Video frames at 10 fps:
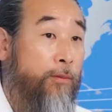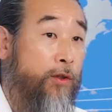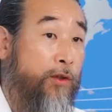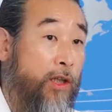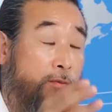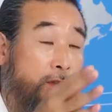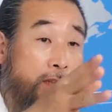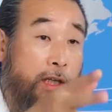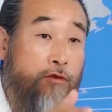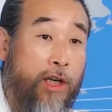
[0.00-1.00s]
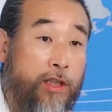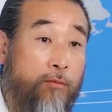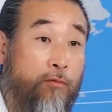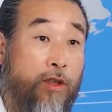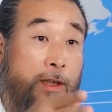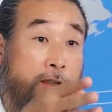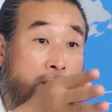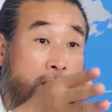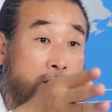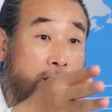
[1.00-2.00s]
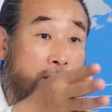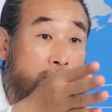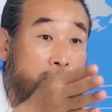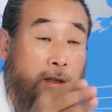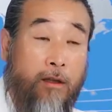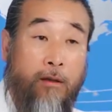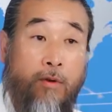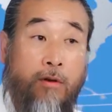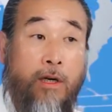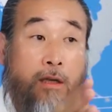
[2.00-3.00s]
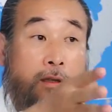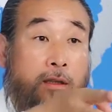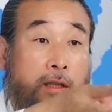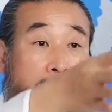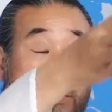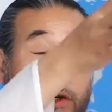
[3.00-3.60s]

그 사람들이 나중에 회사 물리 받는다든지 어, 뭔가를 갖다가